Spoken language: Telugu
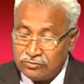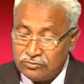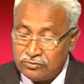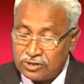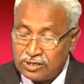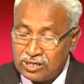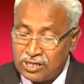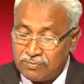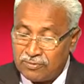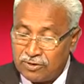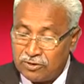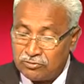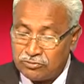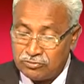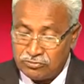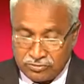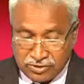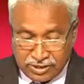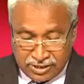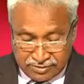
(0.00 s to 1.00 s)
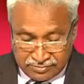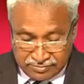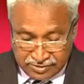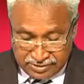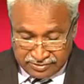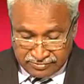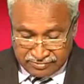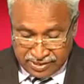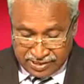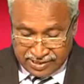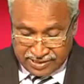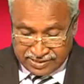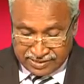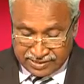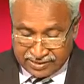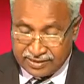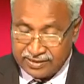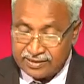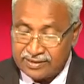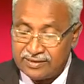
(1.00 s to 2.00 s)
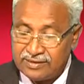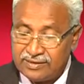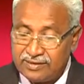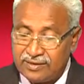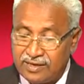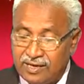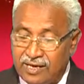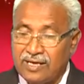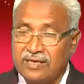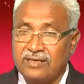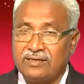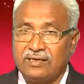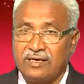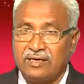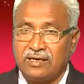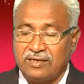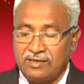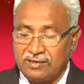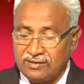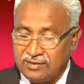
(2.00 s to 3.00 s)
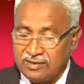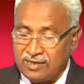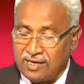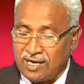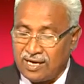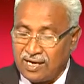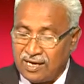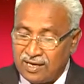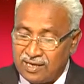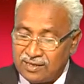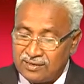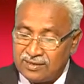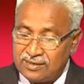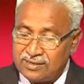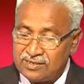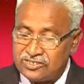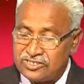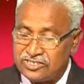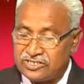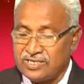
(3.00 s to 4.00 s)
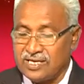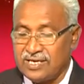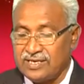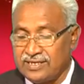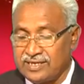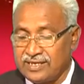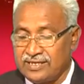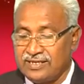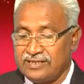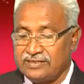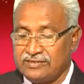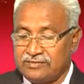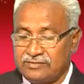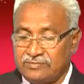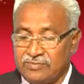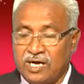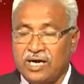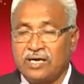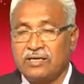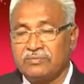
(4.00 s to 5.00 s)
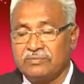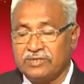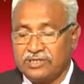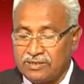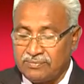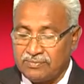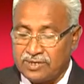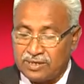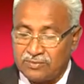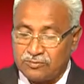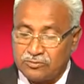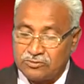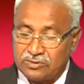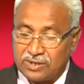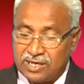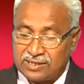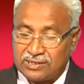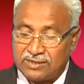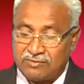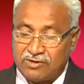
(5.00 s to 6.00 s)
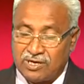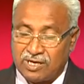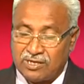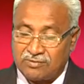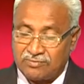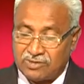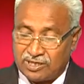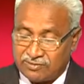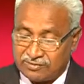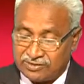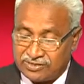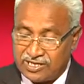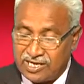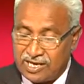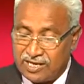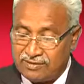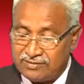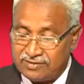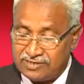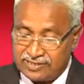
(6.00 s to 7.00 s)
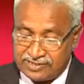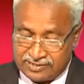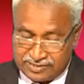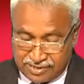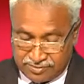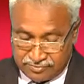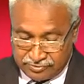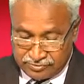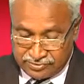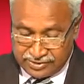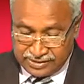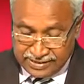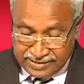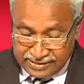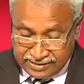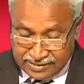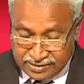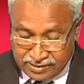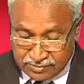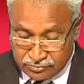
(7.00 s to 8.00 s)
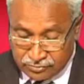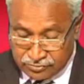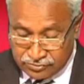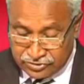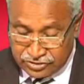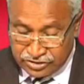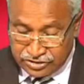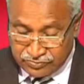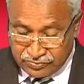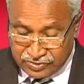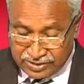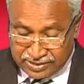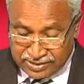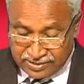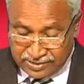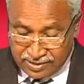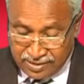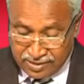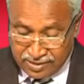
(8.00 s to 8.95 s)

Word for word: దుఃఖపడుతూ ఉన్నటువంటి వారికి ఆయన ఆదరించటానికి అనేటువంటి మాట మీద మనము గత వారం మనం ధ్యానం చేశాము ఈ దినము చివరి